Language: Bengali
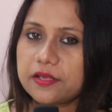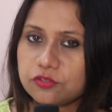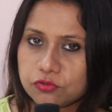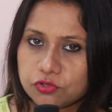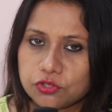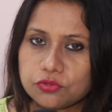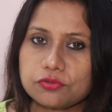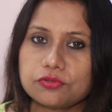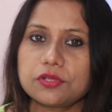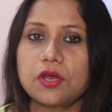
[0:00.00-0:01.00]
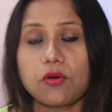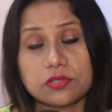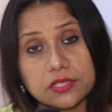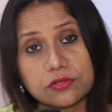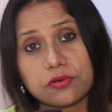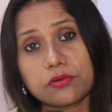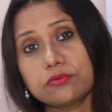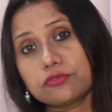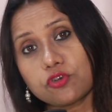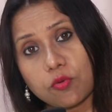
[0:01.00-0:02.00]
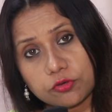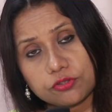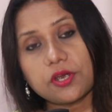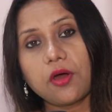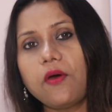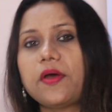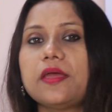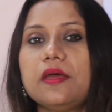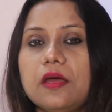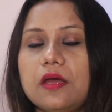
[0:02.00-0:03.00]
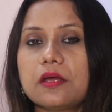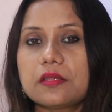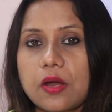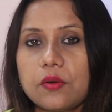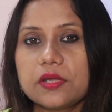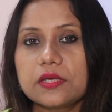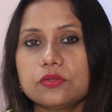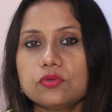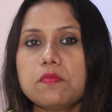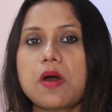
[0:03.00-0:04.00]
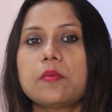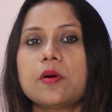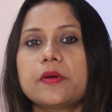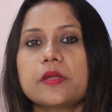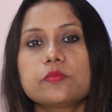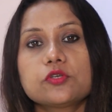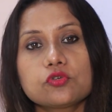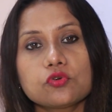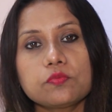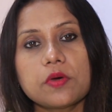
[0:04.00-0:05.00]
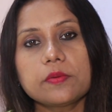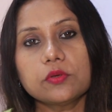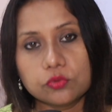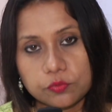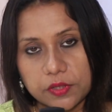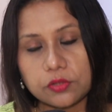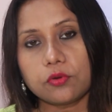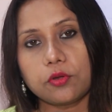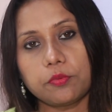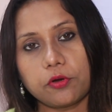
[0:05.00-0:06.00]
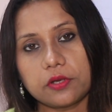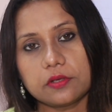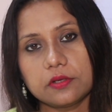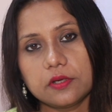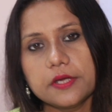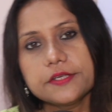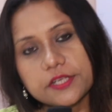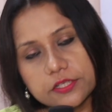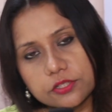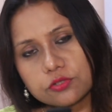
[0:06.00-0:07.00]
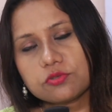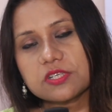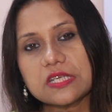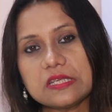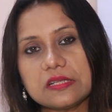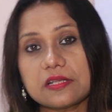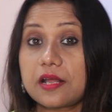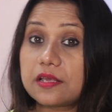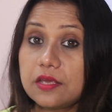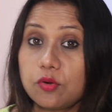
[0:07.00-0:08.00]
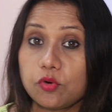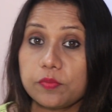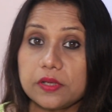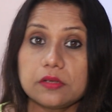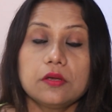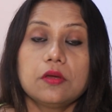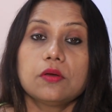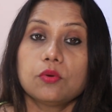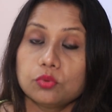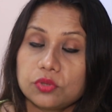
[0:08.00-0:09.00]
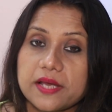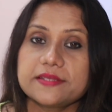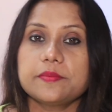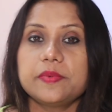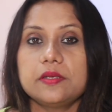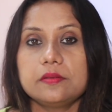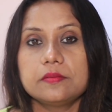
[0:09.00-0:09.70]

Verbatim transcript: একজন শিশুর যদি হঠাৎ করে কোনো সমস্যা হয় তাহলে কিন্তু মা বাবারা ভীষণভাবে উদ্বিগ্ন হয়ে পড়েন সেই শিশুটিকে নিয়ে তারা কি করবেন কোথায় যাবেন